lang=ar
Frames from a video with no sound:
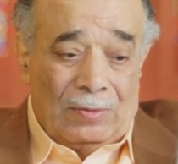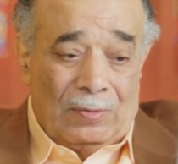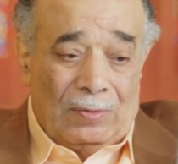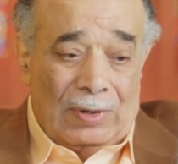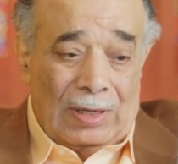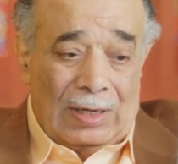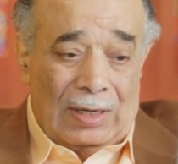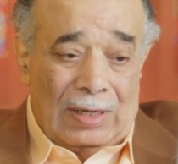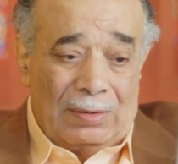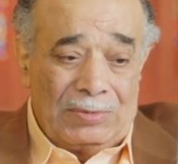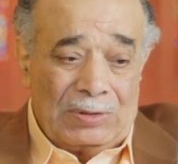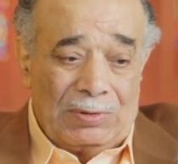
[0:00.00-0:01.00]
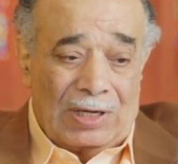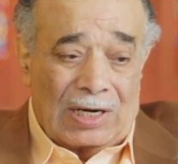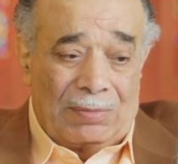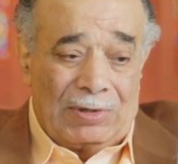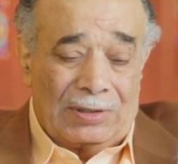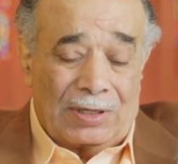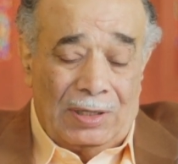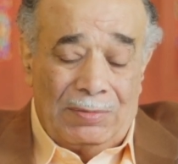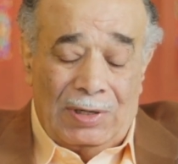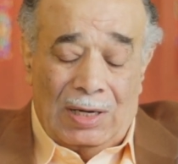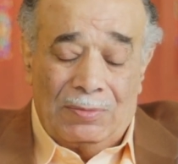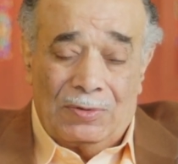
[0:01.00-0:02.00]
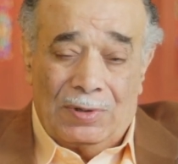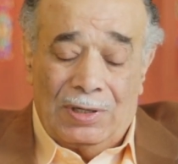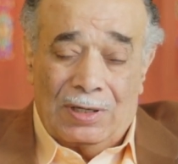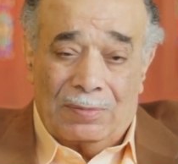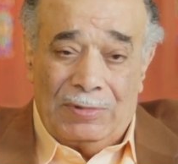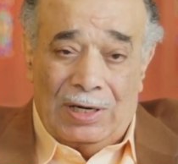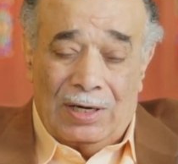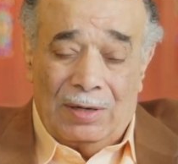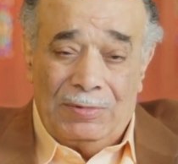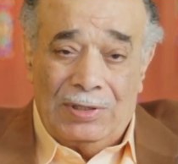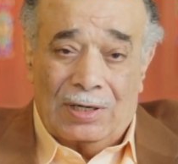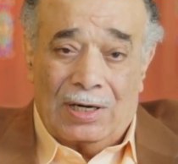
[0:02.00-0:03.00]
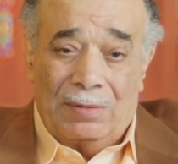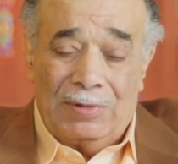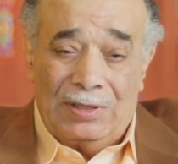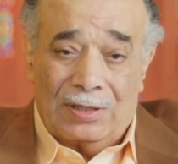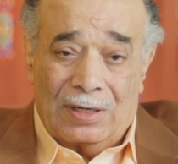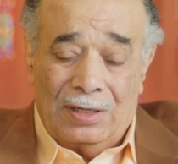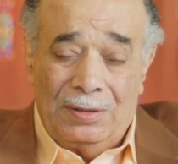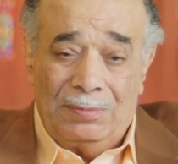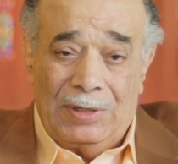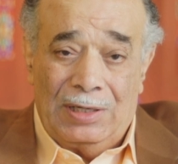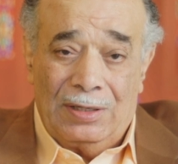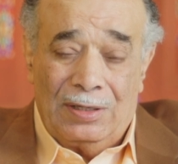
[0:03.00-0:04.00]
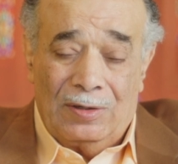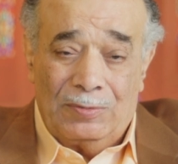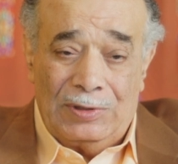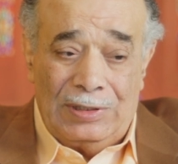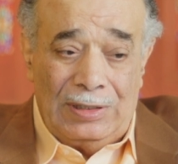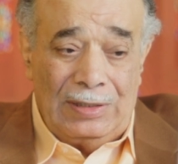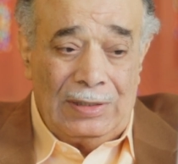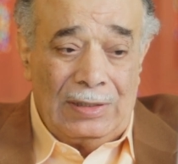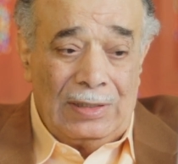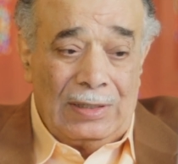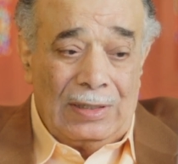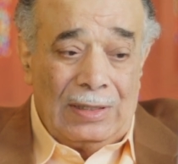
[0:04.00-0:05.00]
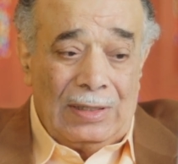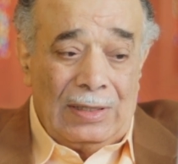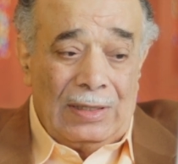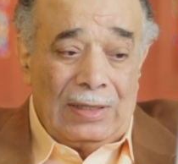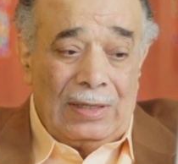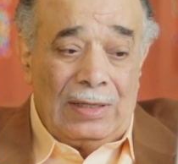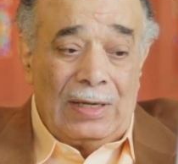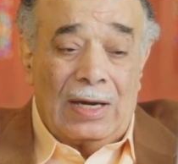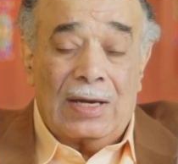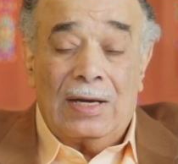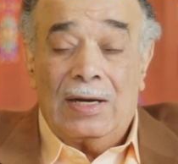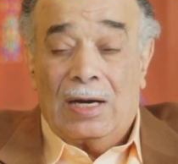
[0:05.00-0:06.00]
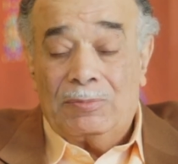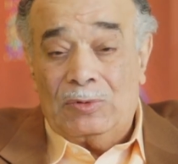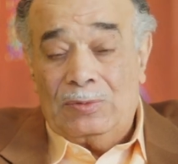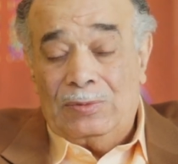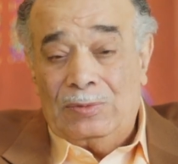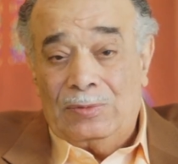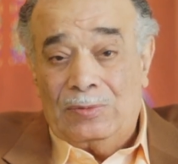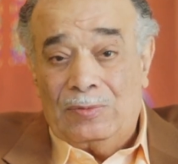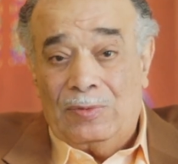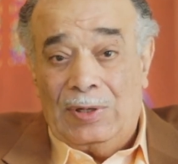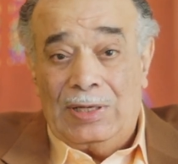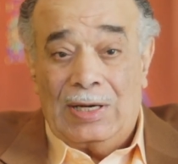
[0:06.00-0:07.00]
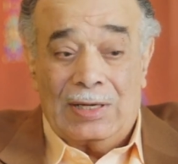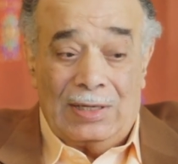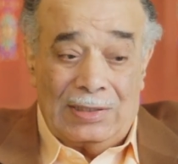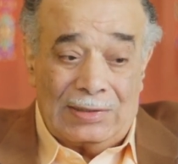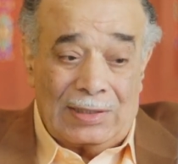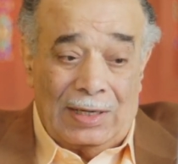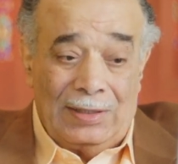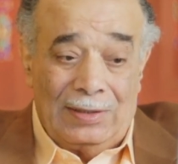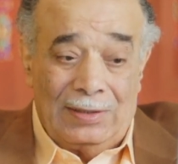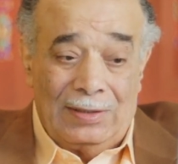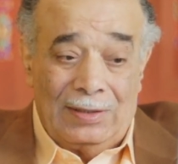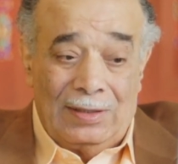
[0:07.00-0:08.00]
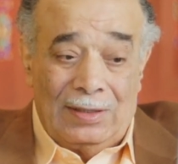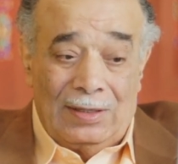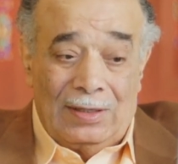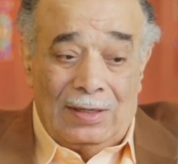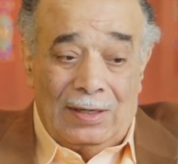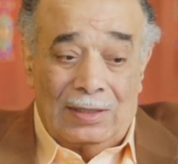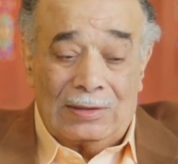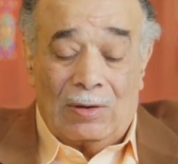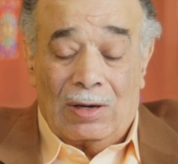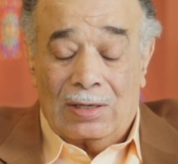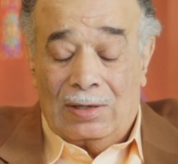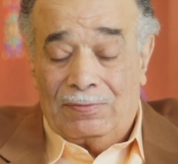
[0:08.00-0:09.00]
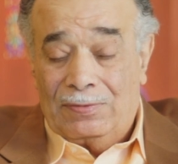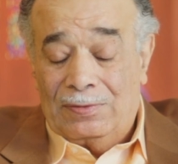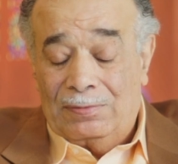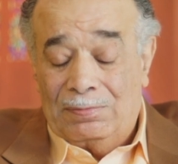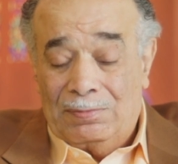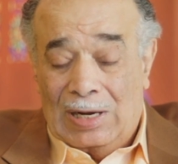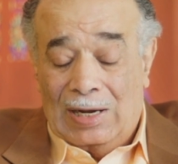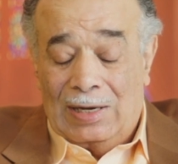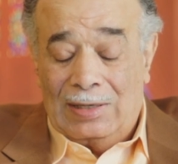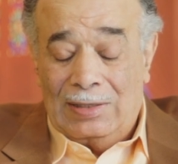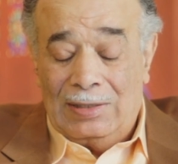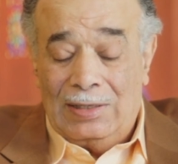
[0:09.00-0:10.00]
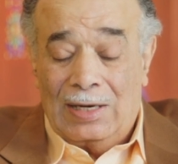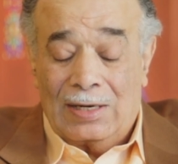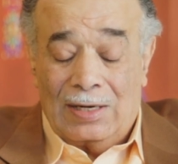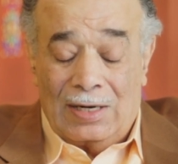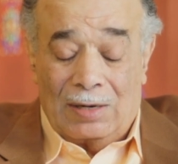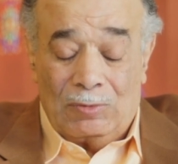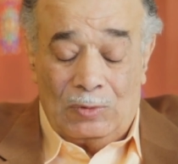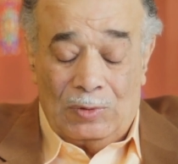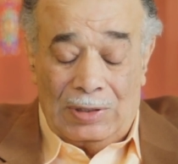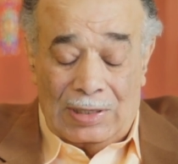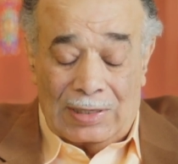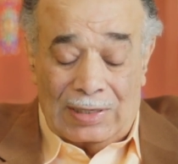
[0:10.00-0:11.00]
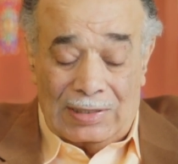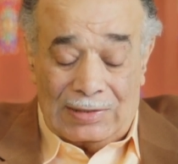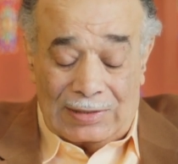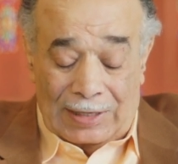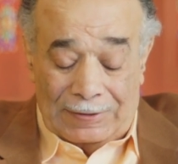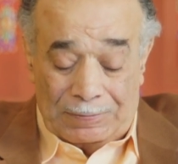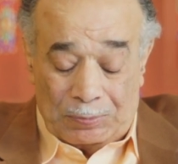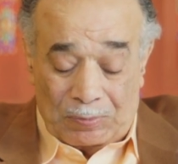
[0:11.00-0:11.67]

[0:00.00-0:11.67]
وبسم الله الرحمن الرحيم الحمد لله رب العالمين الرحمن الرحيم مالك يوم الدين اياك نعبد واياك نستعين نتوقف مع اياك نعبد واياك نستعين